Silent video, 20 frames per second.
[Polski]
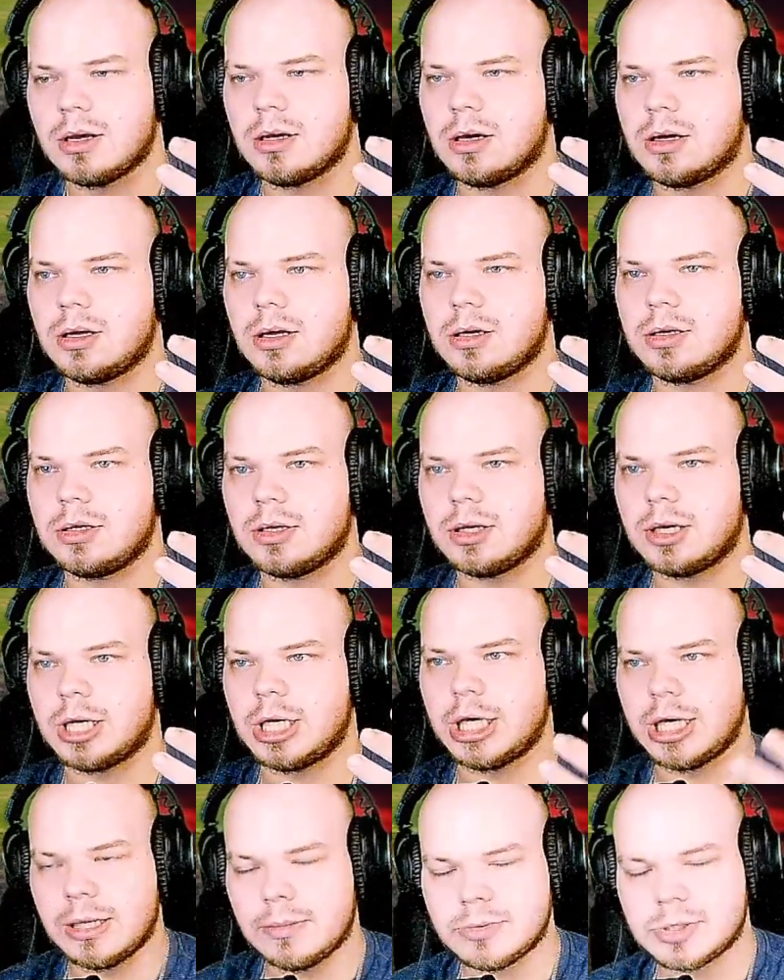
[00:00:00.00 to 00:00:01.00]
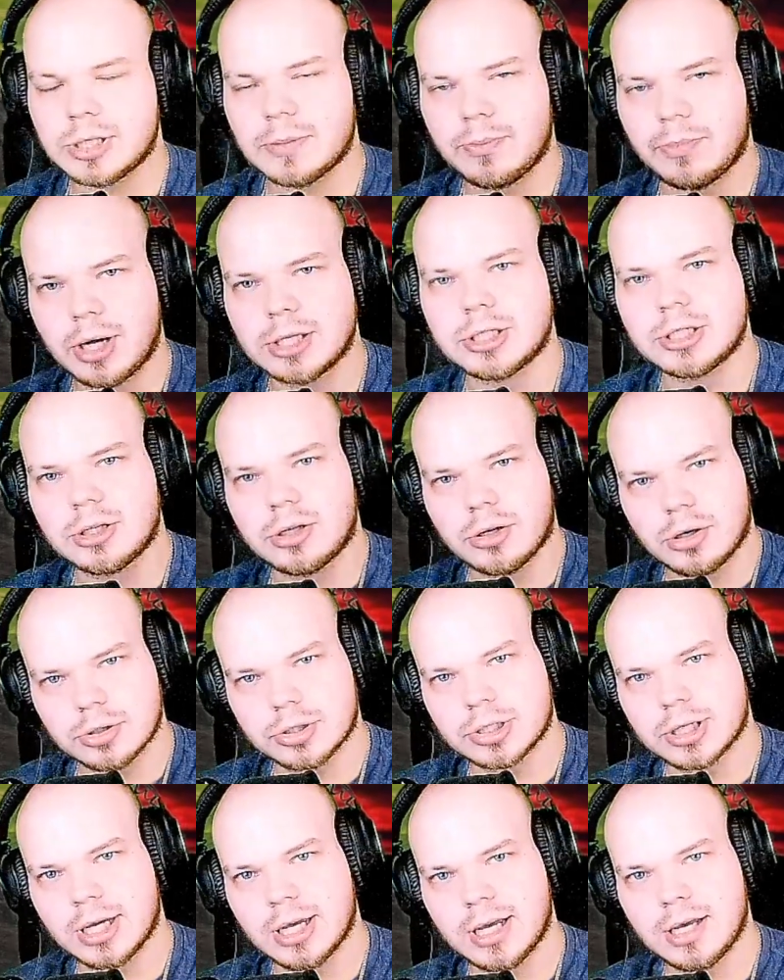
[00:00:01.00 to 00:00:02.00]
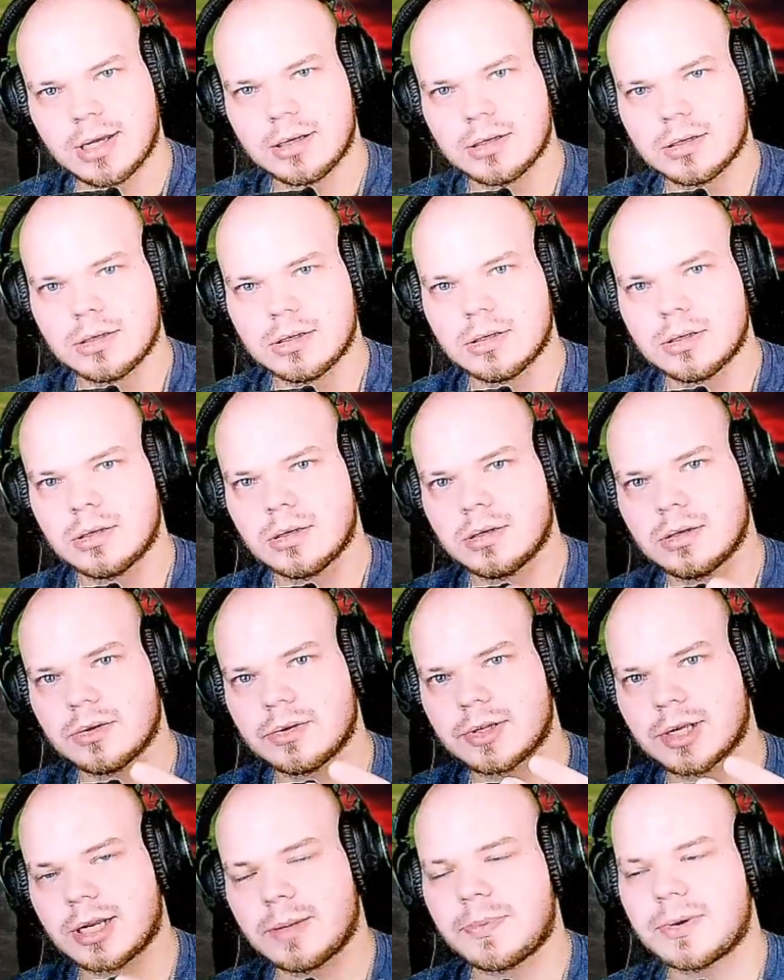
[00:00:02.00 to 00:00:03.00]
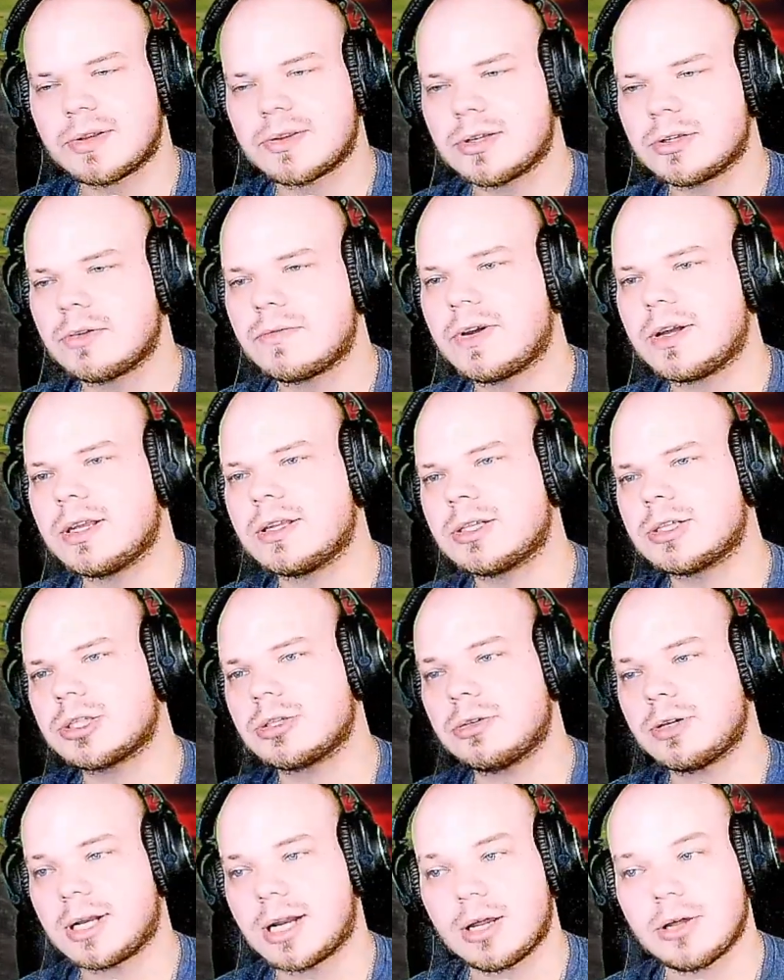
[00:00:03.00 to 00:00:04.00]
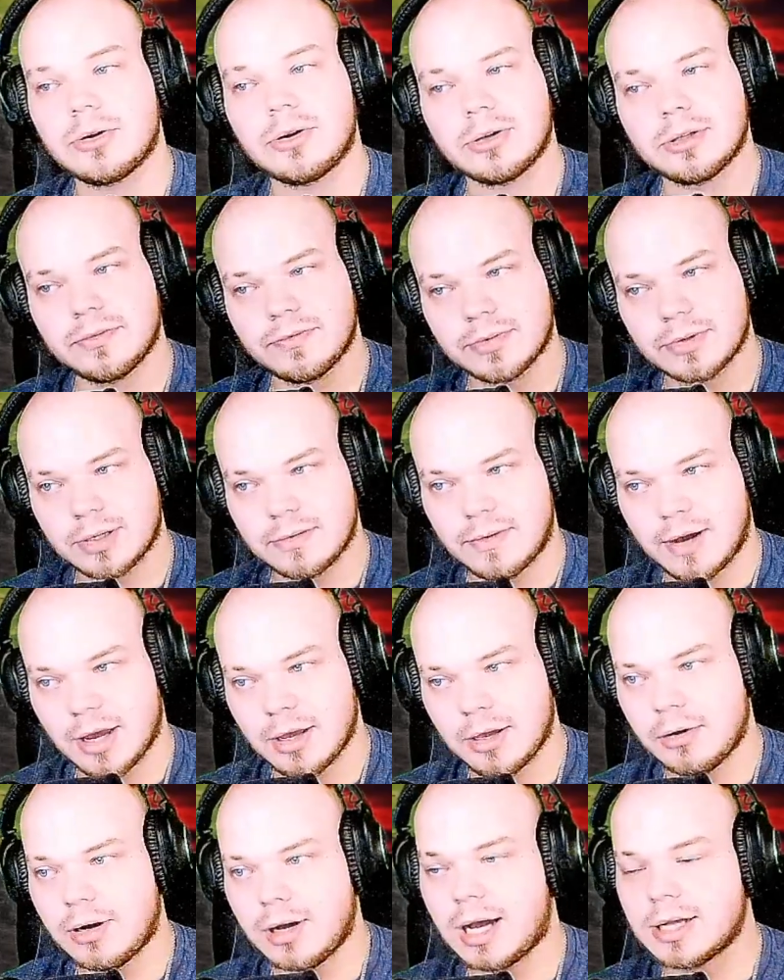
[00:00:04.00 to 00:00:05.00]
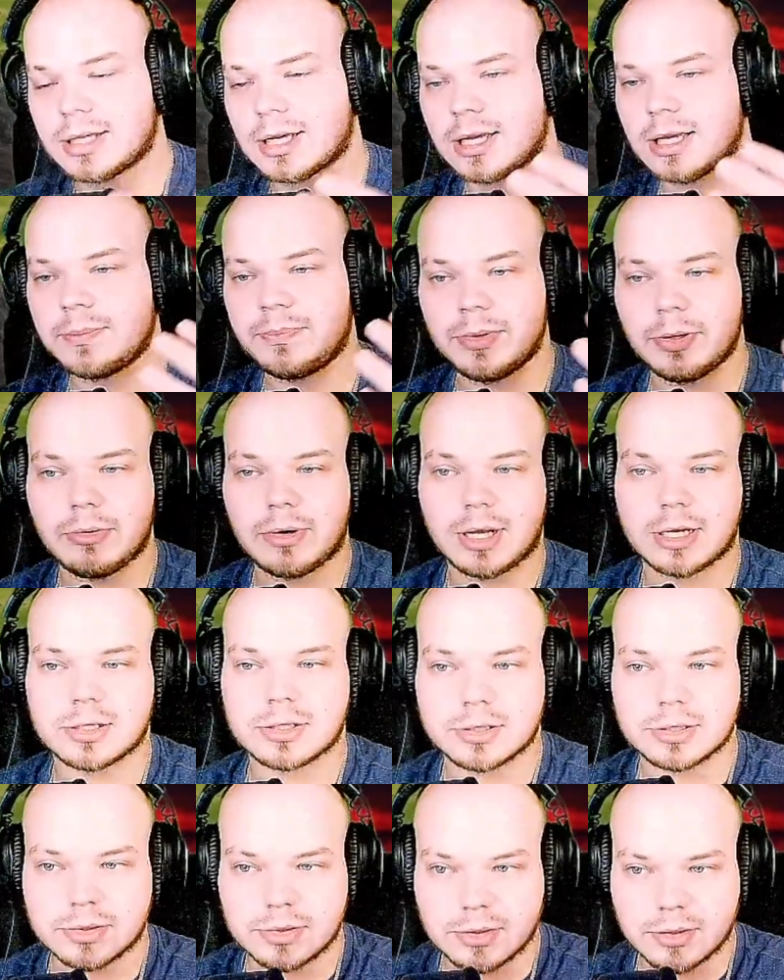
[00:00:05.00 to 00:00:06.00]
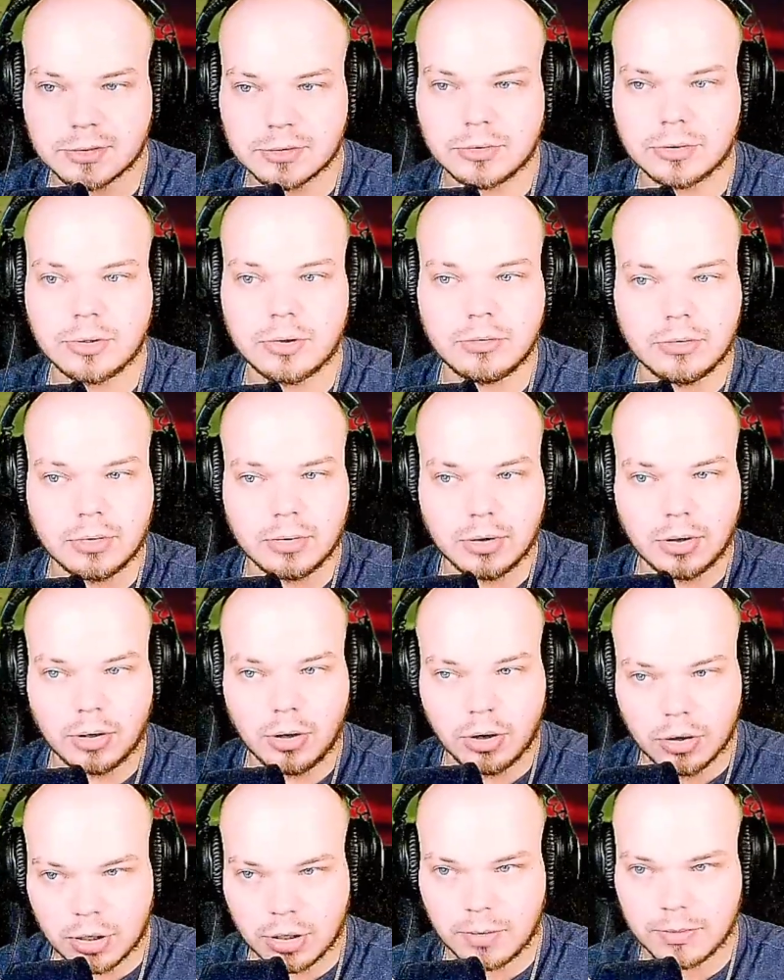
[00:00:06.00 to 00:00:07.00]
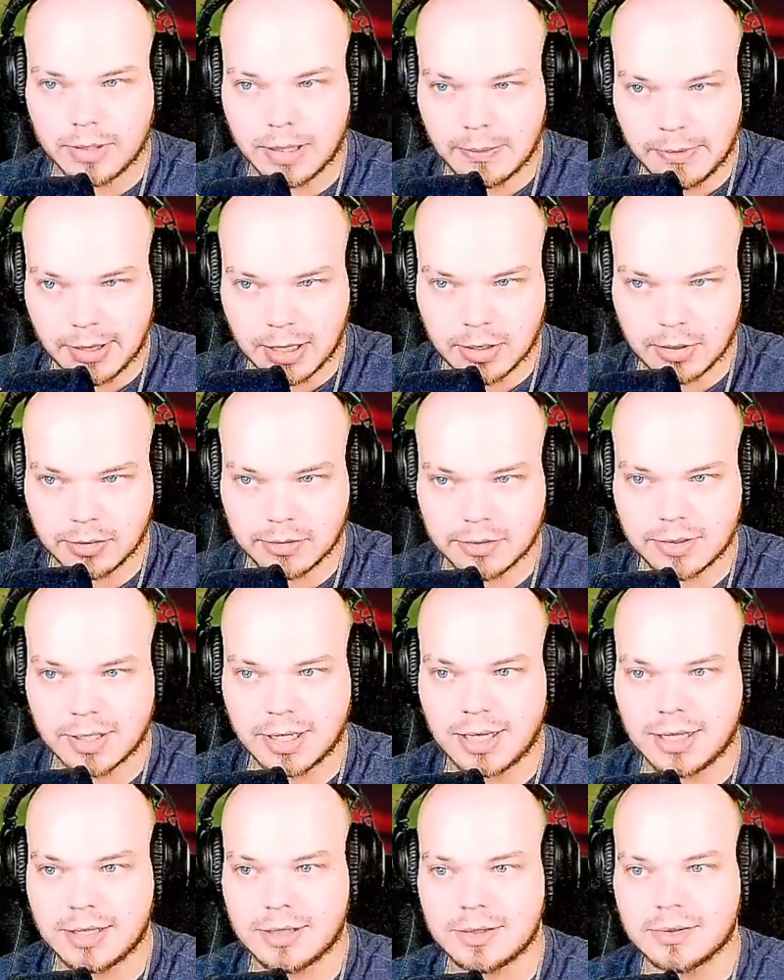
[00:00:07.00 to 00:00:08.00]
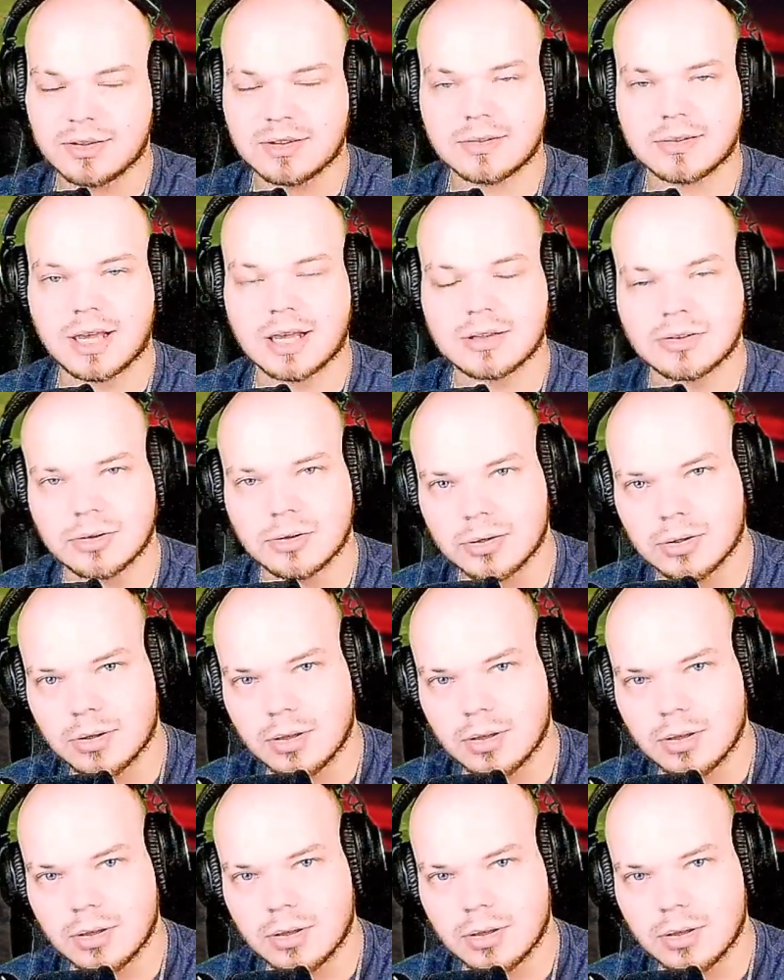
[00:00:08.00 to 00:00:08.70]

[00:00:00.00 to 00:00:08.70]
E, I im się płaci grosze, za reprezentowanie naszego kraju i oni wygrywają, a taki piłkarz zyskują ogromne pieniądze za co?